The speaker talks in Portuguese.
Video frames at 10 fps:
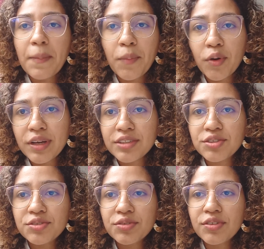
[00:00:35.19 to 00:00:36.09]

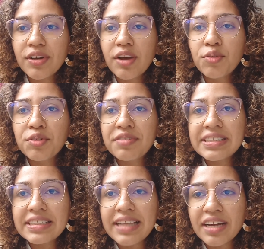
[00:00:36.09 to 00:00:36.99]

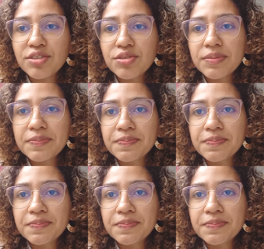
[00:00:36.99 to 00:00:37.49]
Pós-universidade.